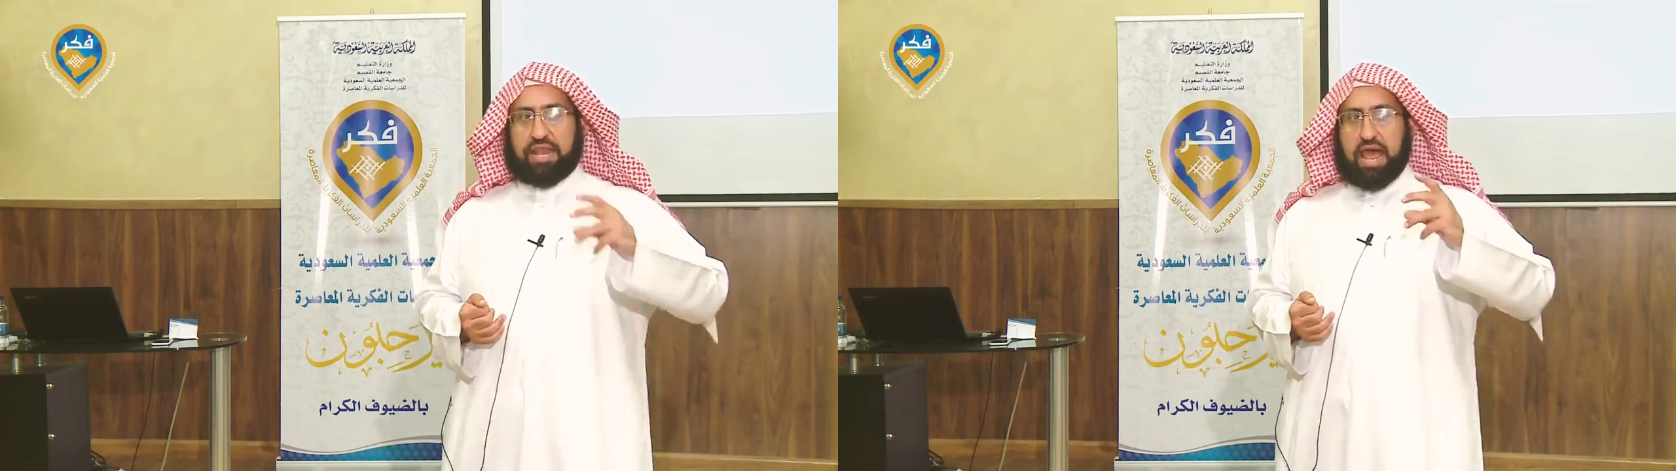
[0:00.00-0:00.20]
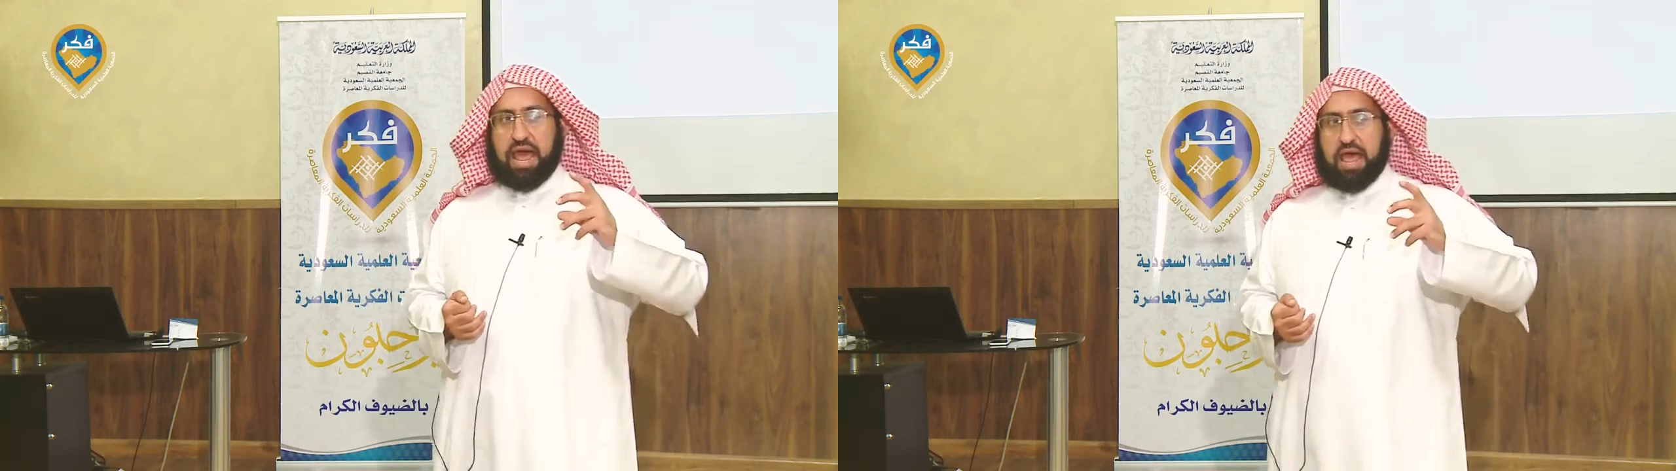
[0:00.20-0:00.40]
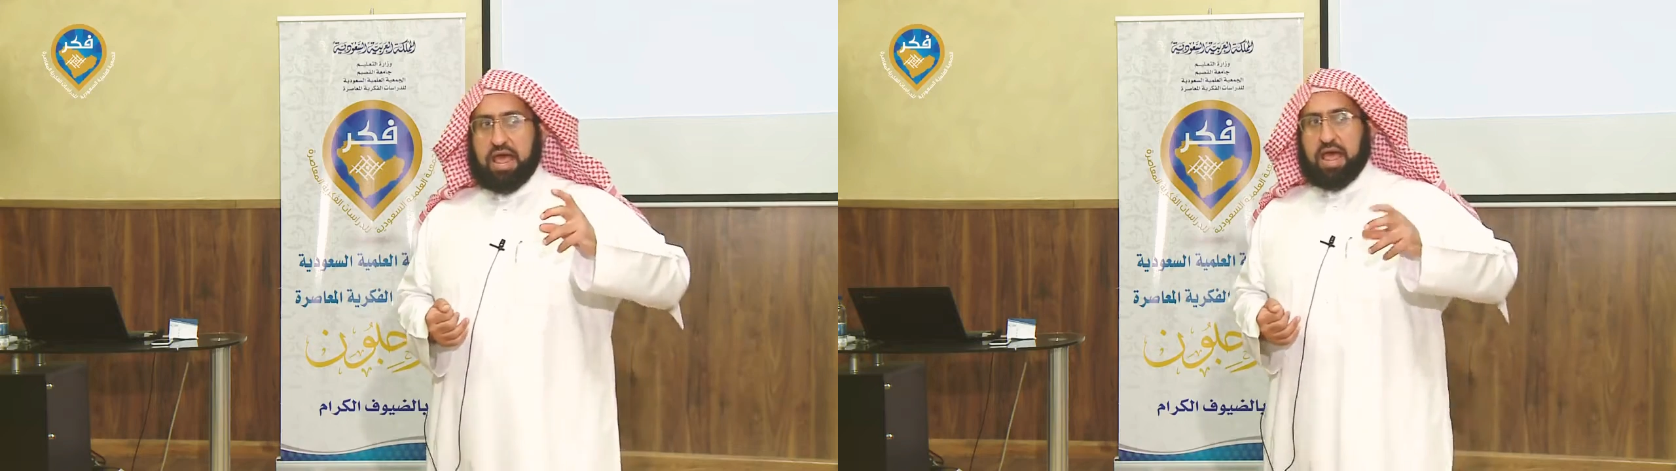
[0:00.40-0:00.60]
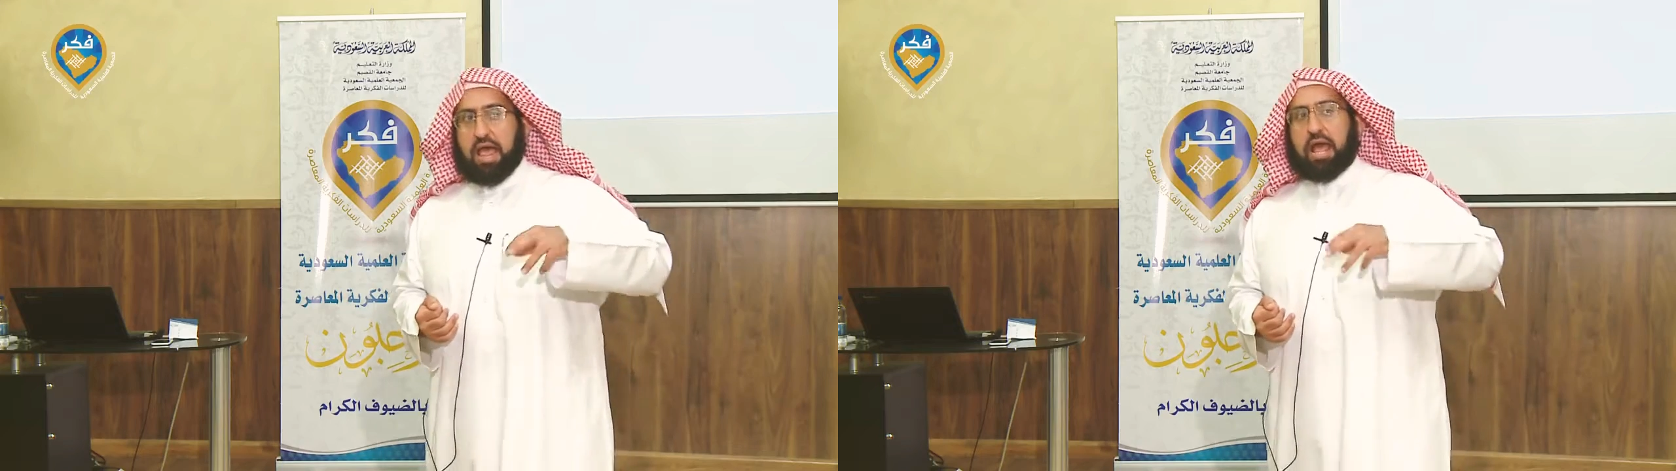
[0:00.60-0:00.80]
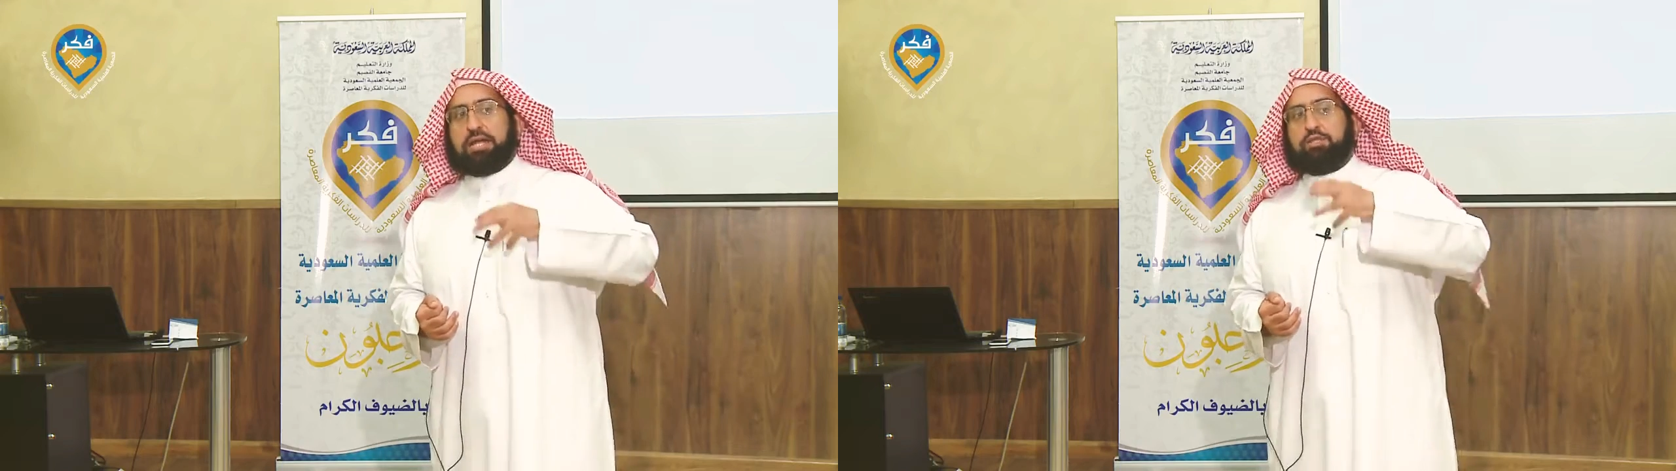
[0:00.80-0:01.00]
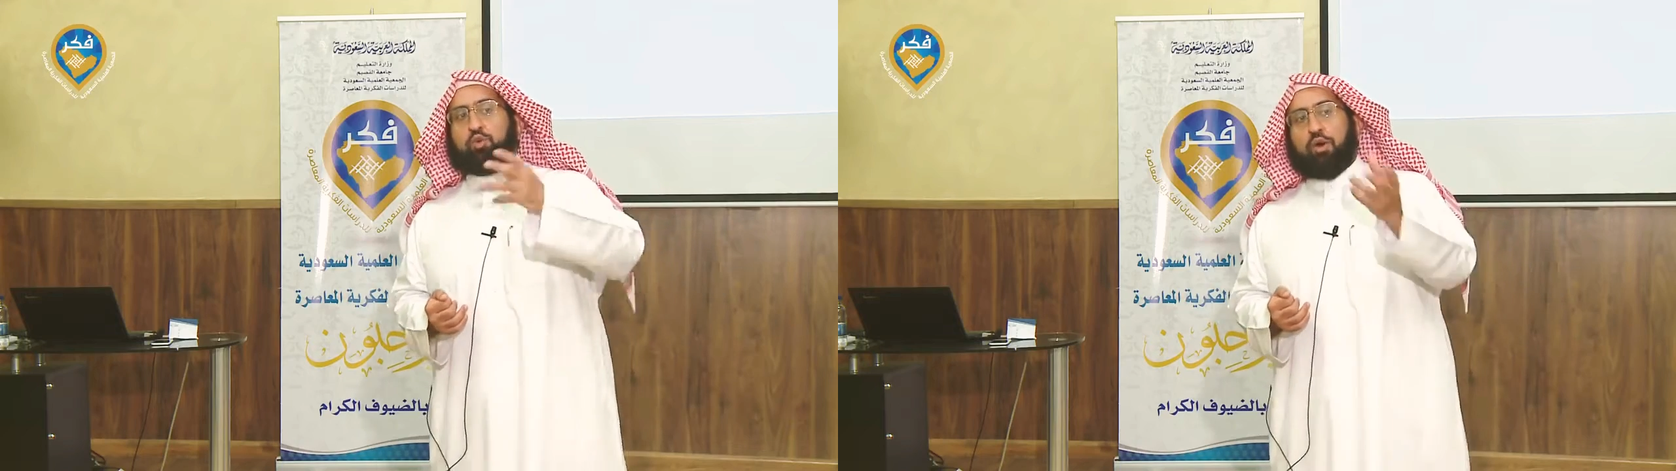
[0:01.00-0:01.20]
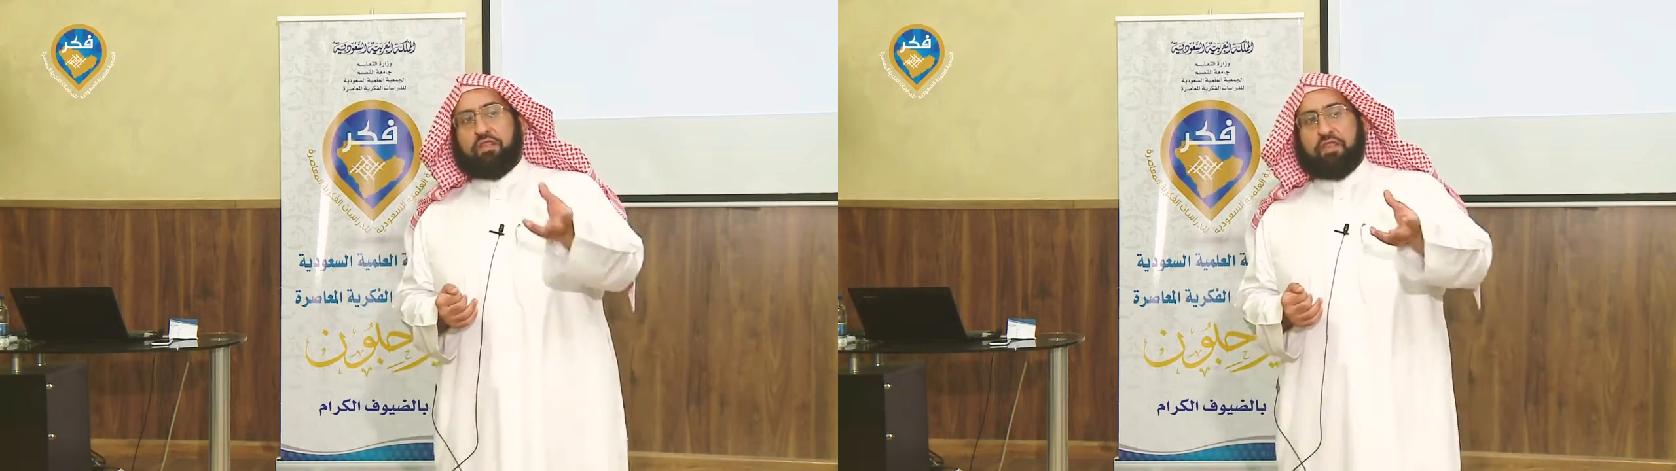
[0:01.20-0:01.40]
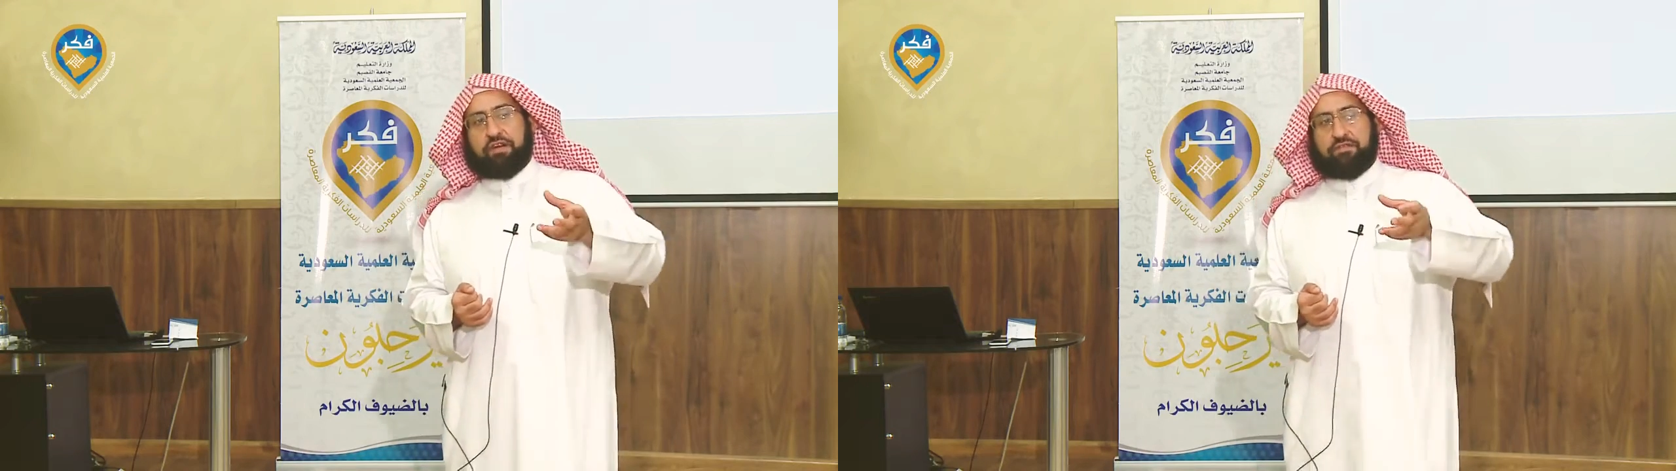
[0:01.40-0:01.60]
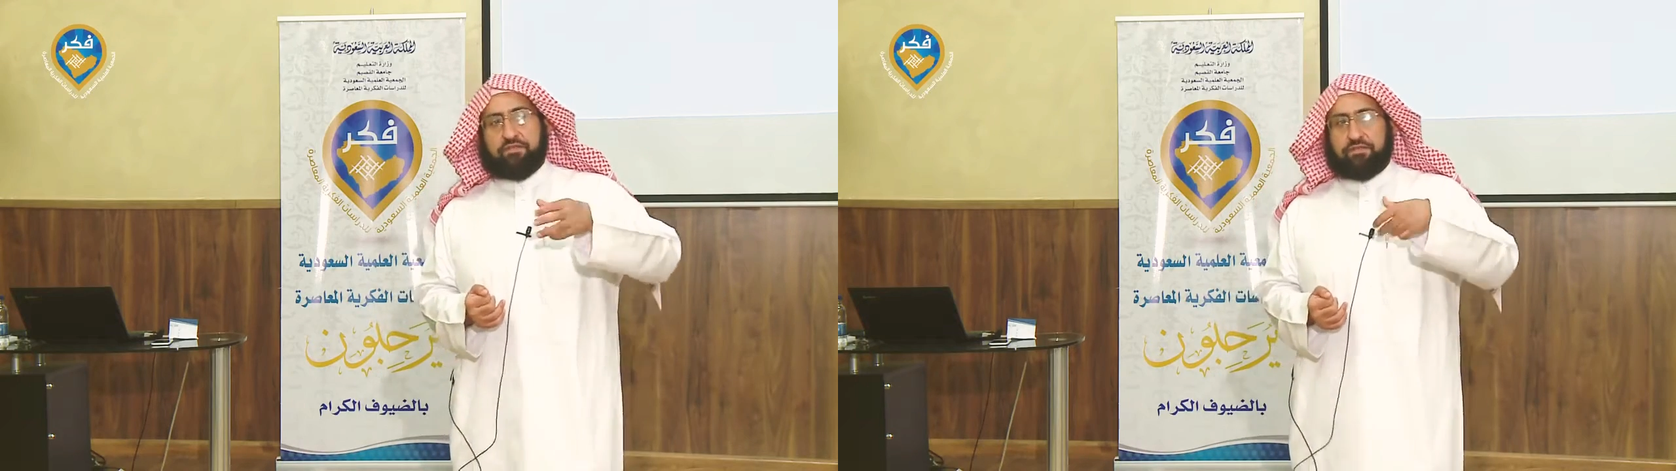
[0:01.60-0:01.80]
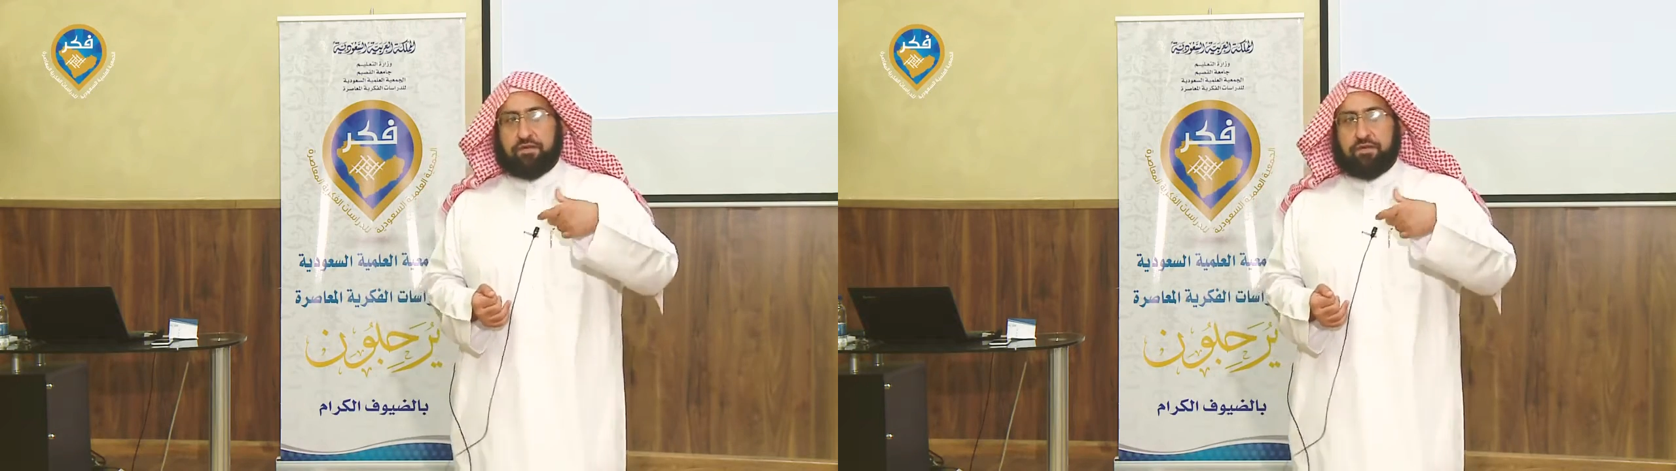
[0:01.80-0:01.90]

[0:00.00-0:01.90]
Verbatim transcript: أنها قد توظف